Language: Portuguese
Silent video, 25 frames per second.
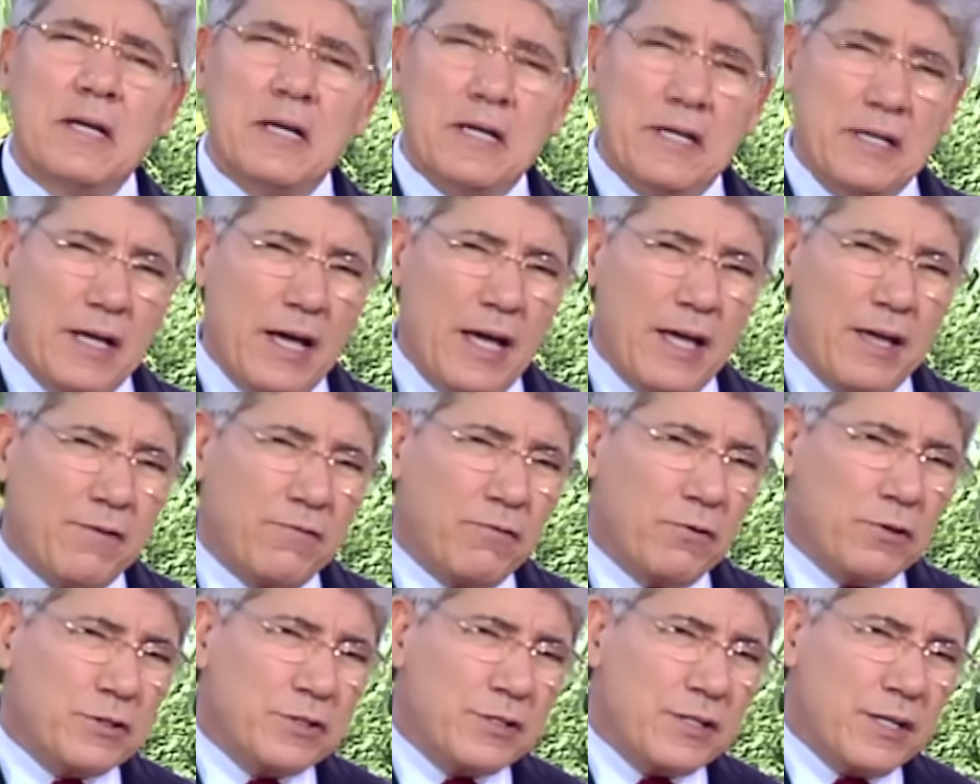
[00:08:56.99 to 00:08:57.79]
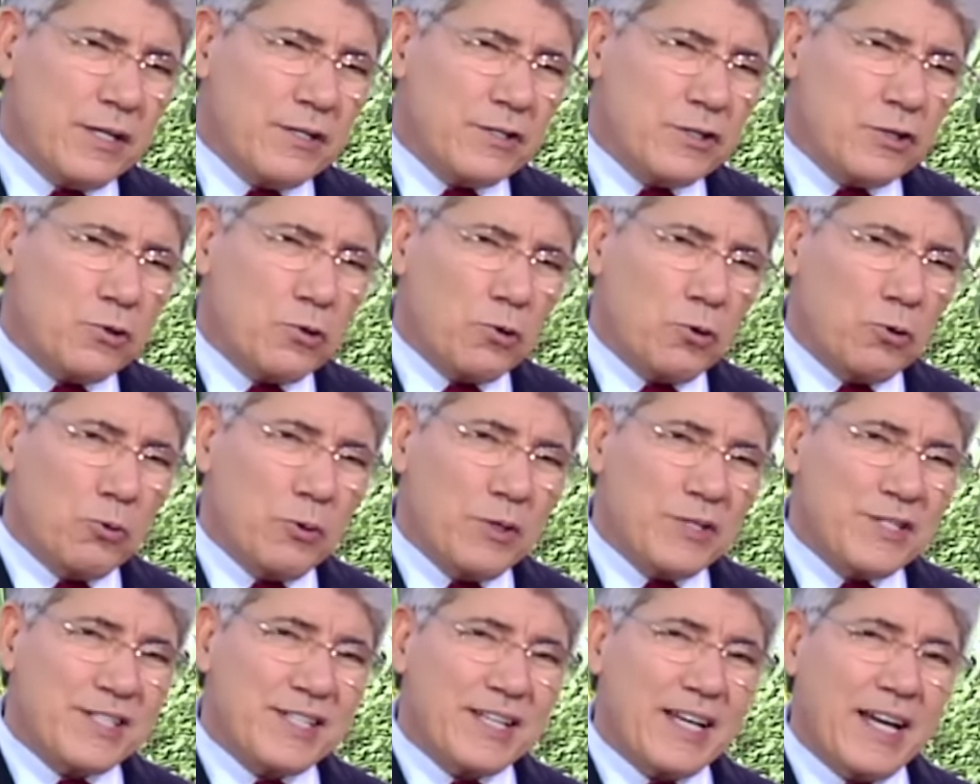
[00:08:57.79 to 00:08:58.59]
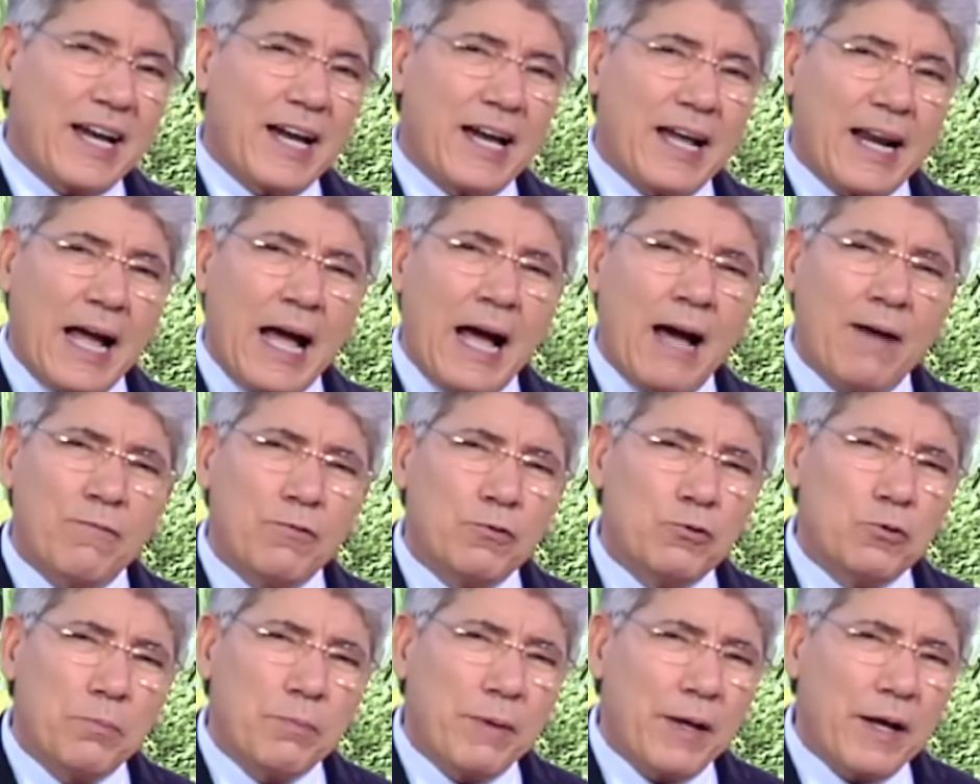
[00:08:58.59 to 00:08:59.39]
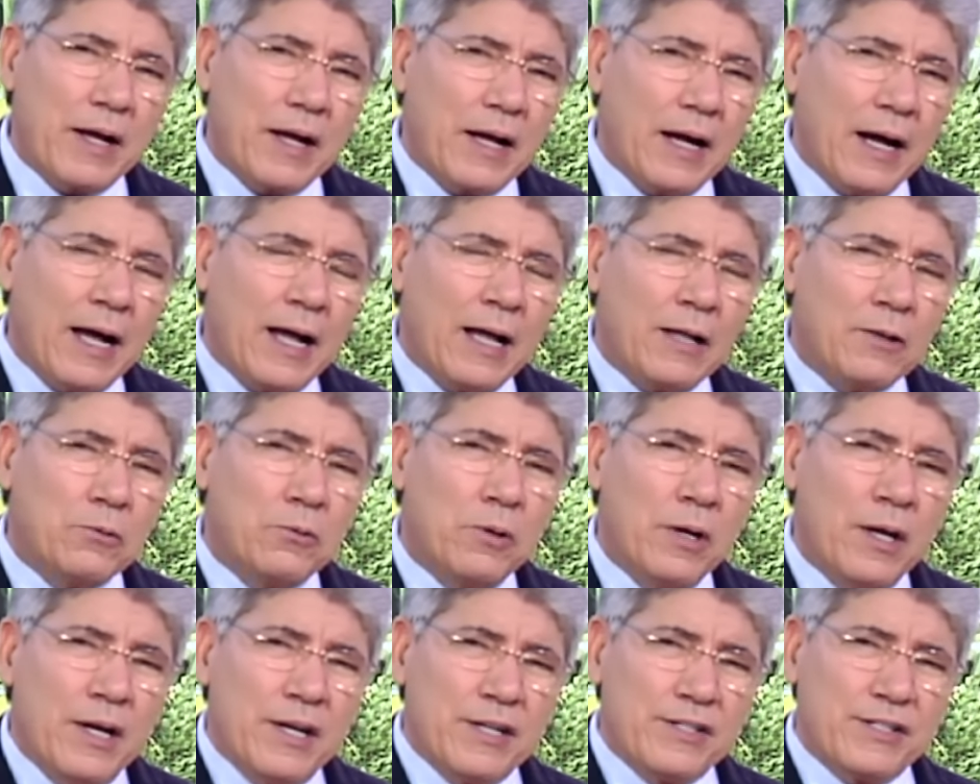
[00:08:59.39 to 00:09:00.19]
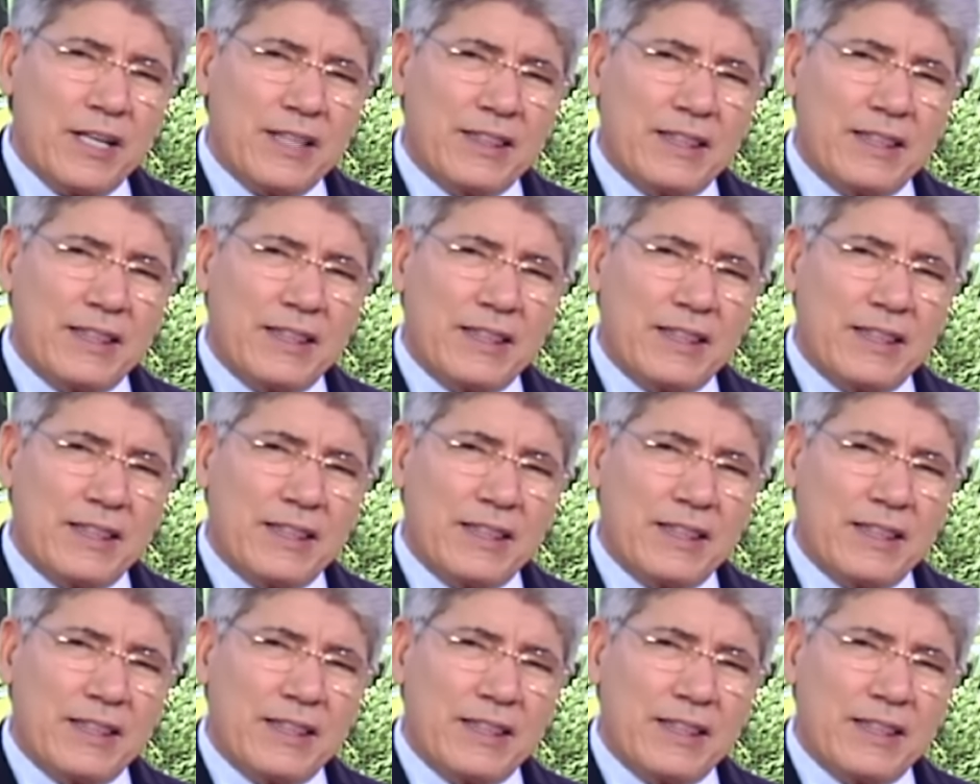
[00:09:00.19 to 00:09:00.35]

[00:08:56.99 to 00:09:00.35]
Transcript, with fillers: e aí você se tornou escravo do pecado, já